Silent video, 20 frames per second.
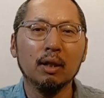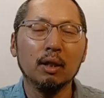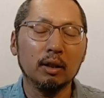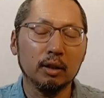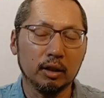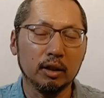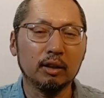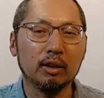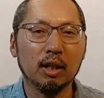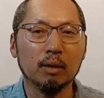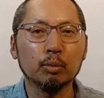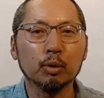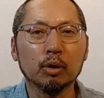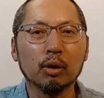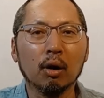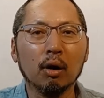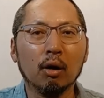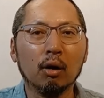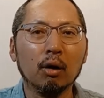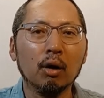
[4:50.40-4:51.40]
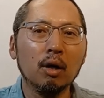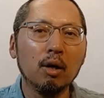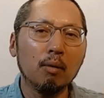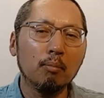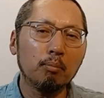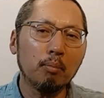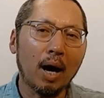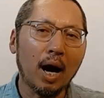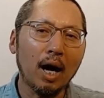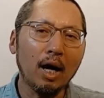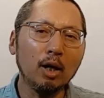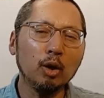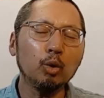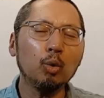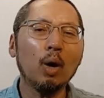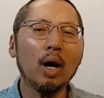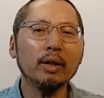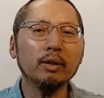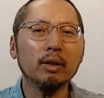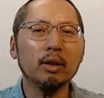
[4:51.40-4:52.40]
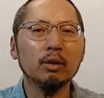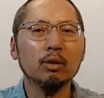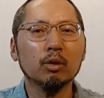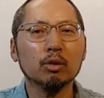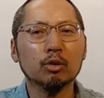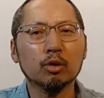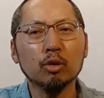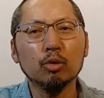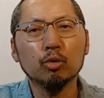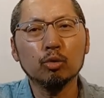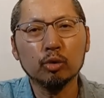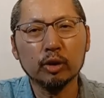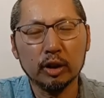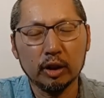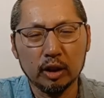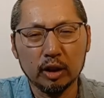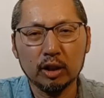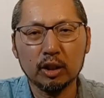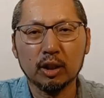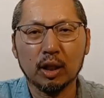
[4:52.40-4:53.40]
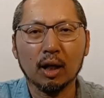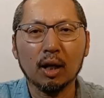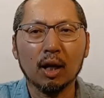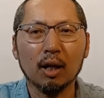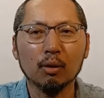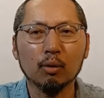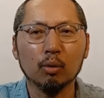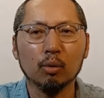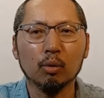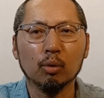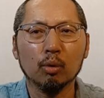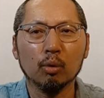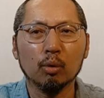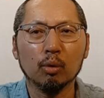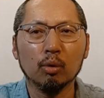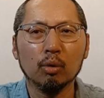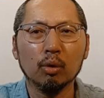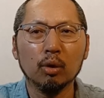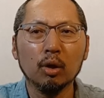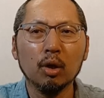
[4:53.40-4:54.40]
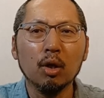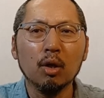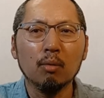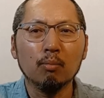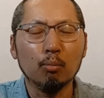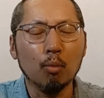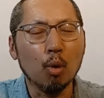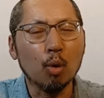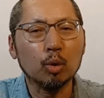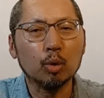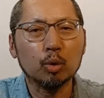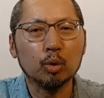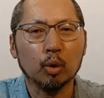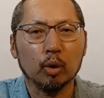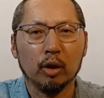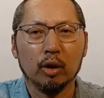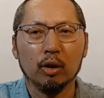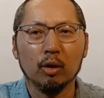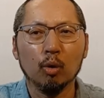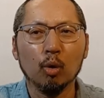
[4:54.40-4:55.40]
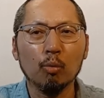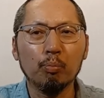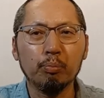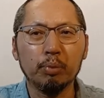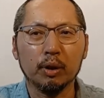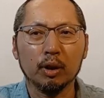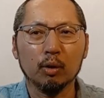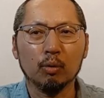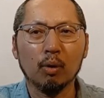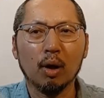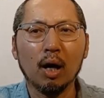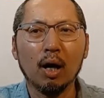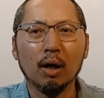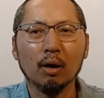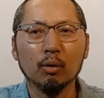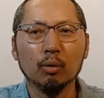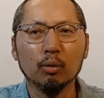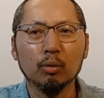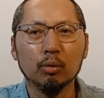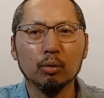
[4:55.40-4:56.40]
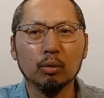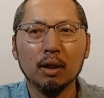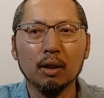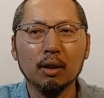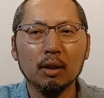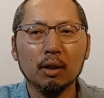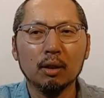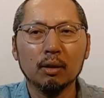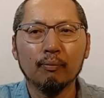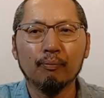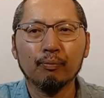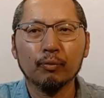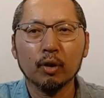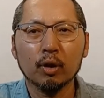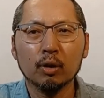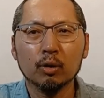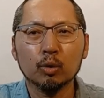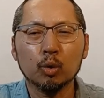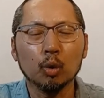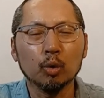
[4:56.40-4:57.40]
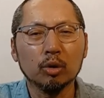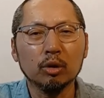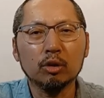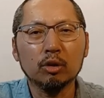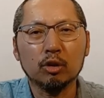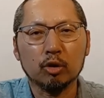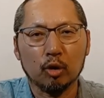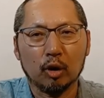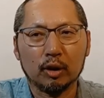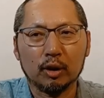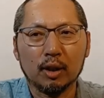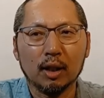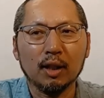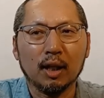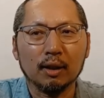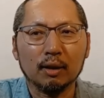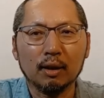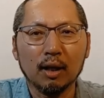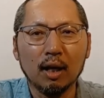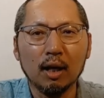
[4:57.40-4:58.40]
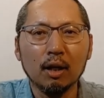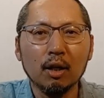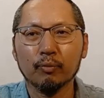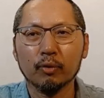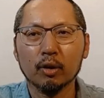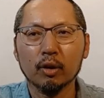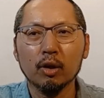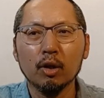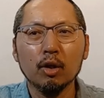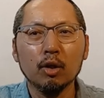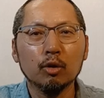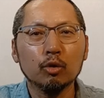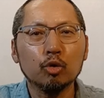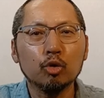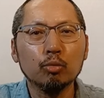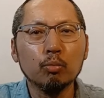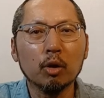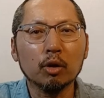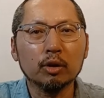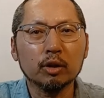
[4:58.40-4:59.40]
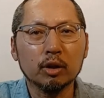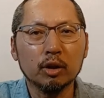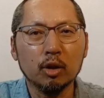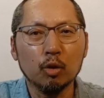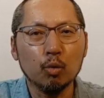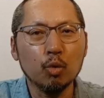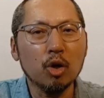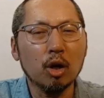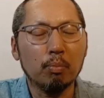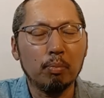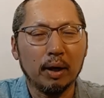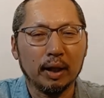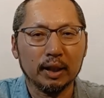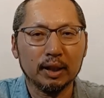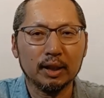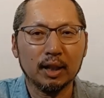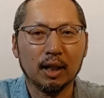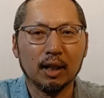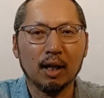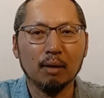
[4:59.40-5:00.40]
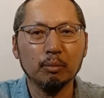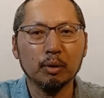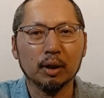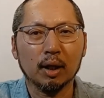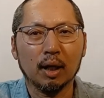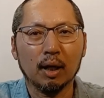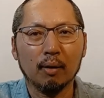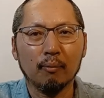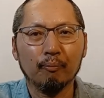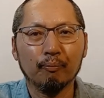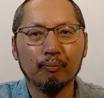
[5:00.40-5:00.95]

이때부터 말도 안 되는 것을 우기기 시작하고 목소리를 높이기도 하고 손을 들었다 놨다 주먹질을 위협하기 시작합니다.